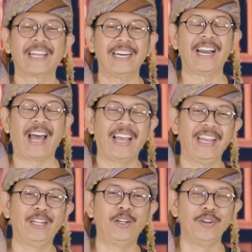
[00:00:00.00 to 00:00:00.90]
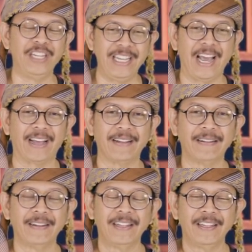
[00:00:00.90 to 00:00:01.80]
ke langit dunia
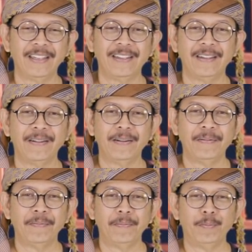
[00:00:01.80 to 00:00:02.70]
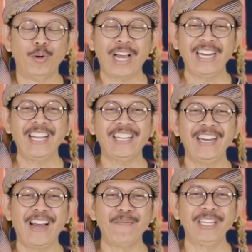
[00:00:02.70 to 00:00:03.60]
Bukannya
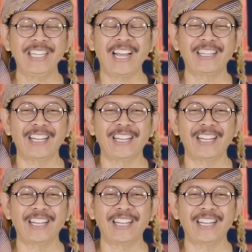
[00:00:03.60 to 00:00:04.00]
tidak bisa,